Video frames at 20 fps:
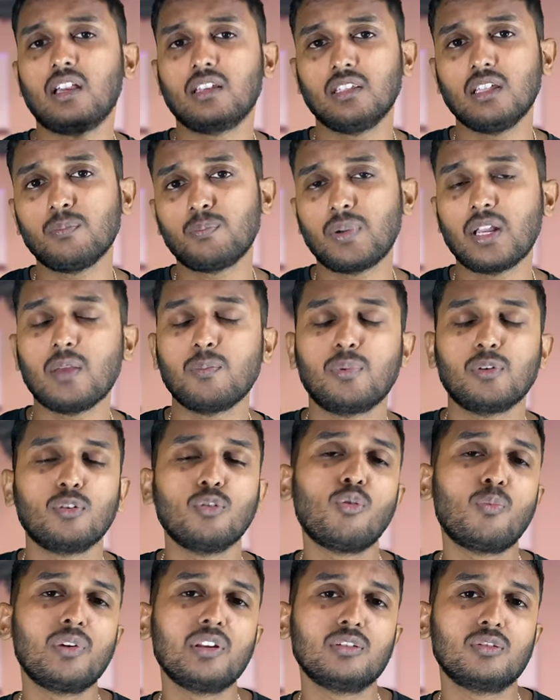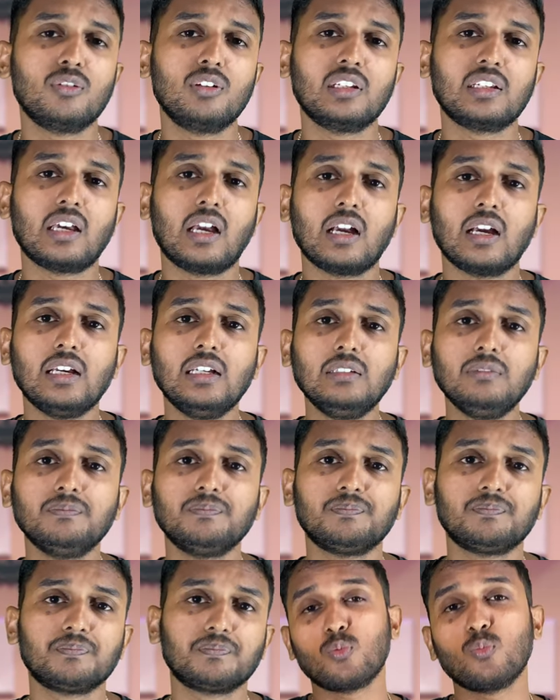சாங்கை தான் ப்ளே பண்ணும் அப்படின்னு சொல்லியிருக்காங்க
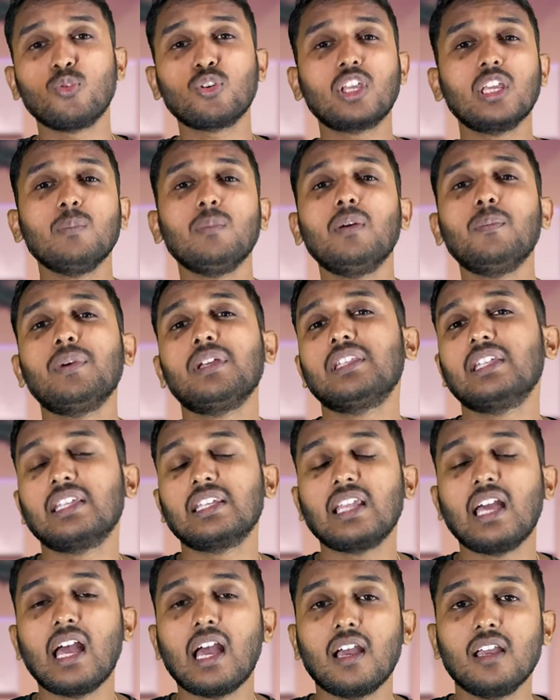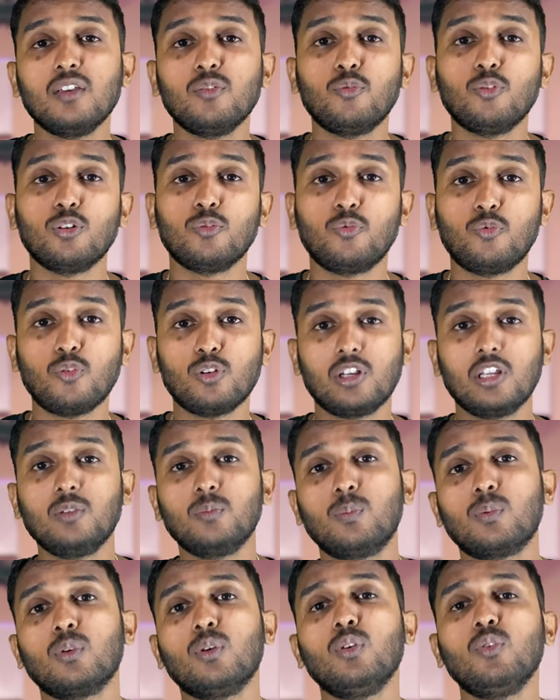ஸோ முக்கியமாக பார்த்தீங்கன்னா ஐஃபோன்
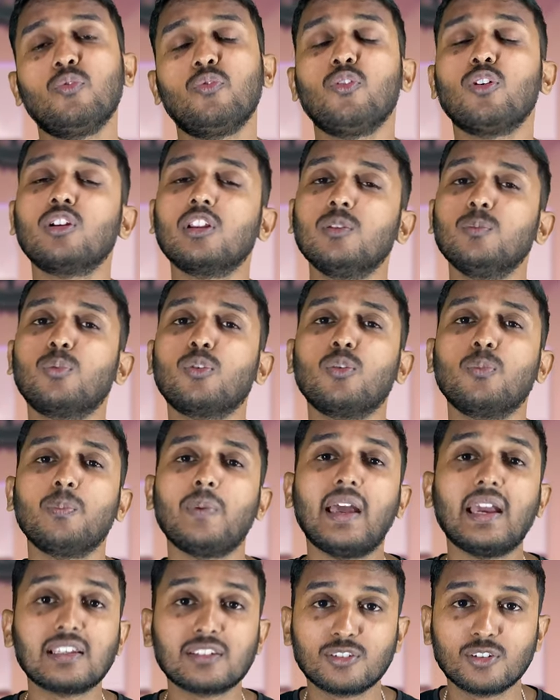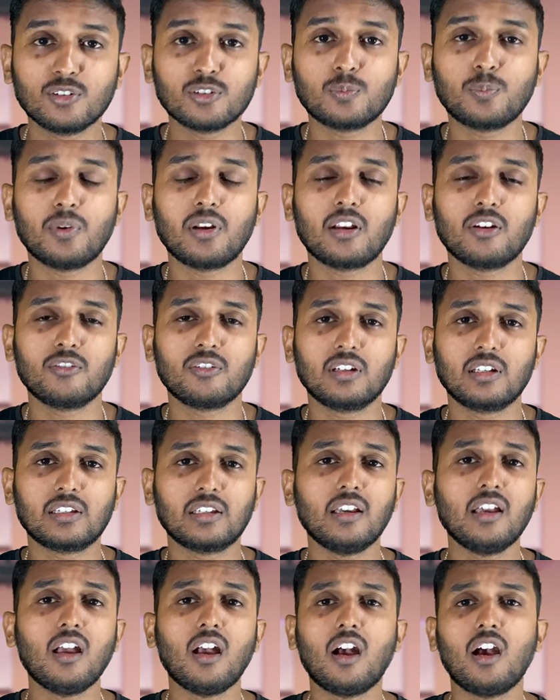ஃபோர்டீன் ப்ரோ ஃபோர்டீன் ப்ரோ மேக்ஸ் யூஸ்
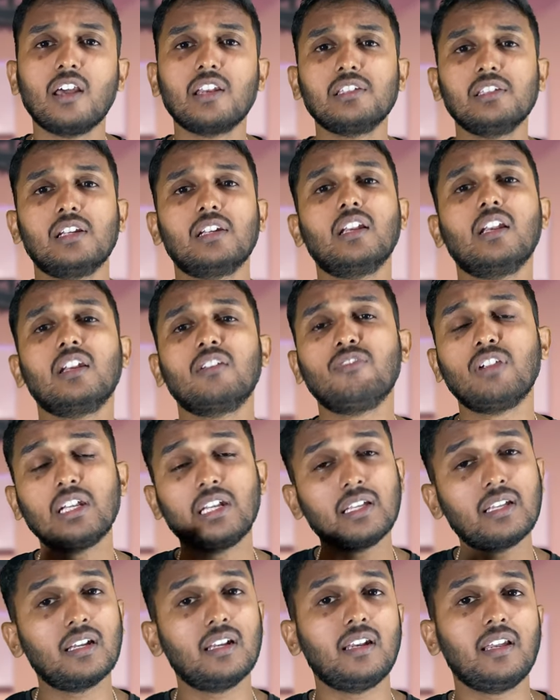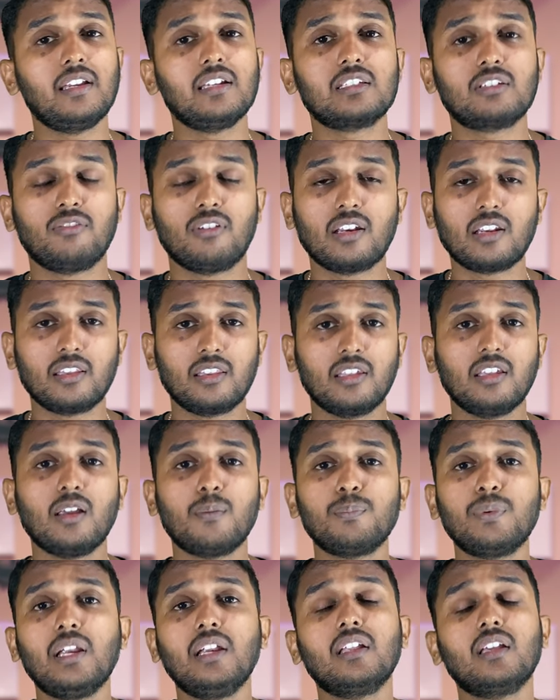பண்ணுறவங்களுக்கு ஹரிஜாண்டல் அண்ட் வெட்டிக்கல் லைன்ஸ் வருது
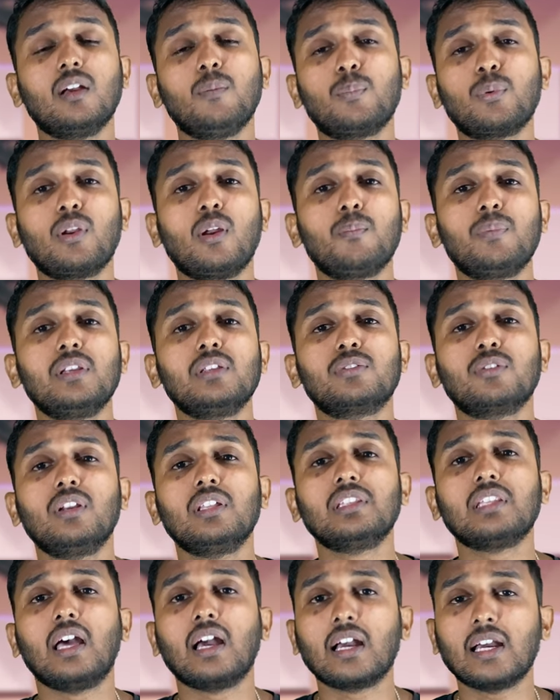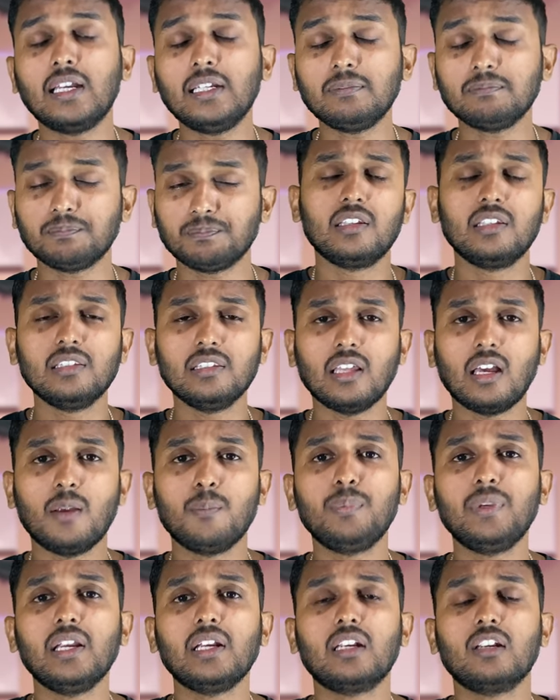அப்டேட்டுக்கு அப்புறம் அப்படின்னு சொல்லியிருந்தாங்க இந்த
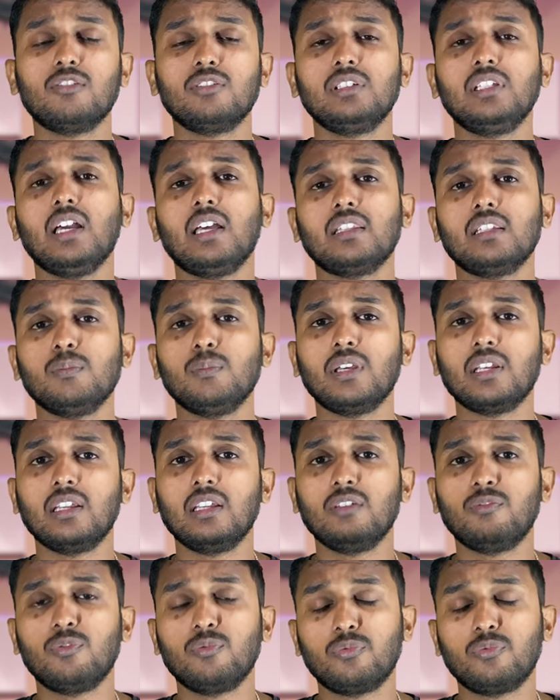அப்டேட்டில் வந்து அந்த மாதிரி